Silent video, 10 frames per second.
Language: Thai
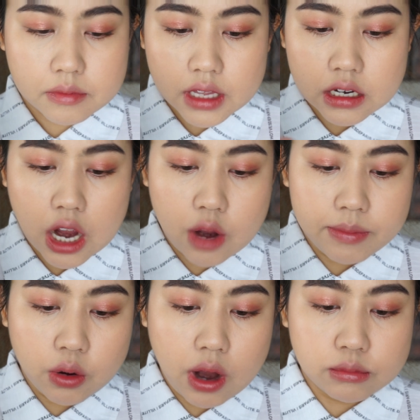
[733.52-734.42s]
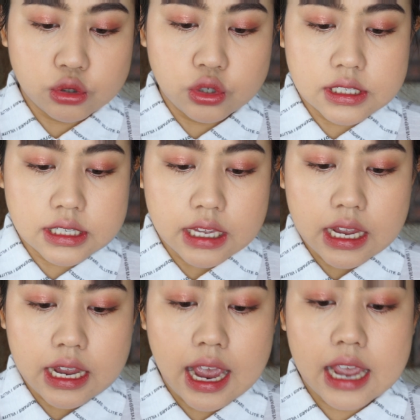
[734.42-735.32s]
คือเขามีความจุยซี่
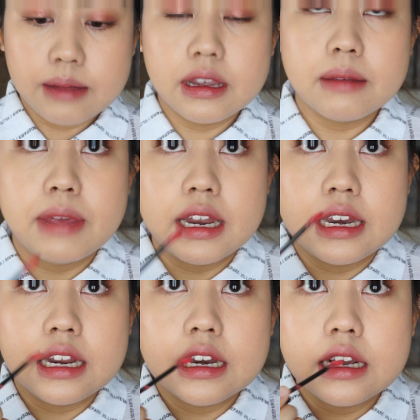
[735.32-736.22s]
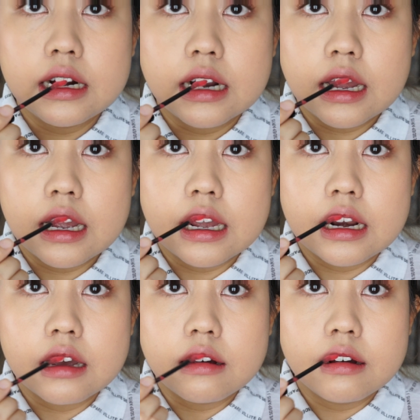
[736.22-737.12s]
ให้พิกเมนต์นิดนึงนะคะ
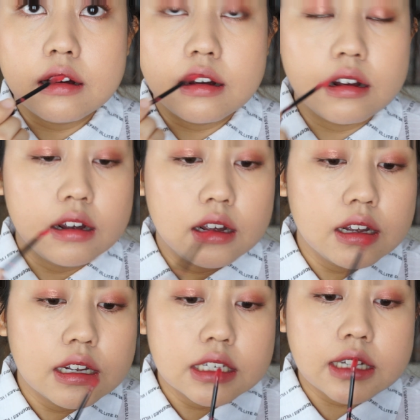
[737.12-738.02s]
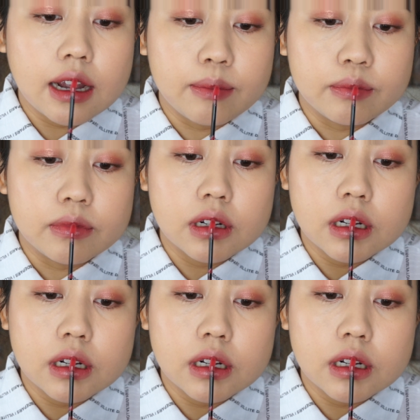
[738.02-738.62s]
แล้วก็ฉ่ำ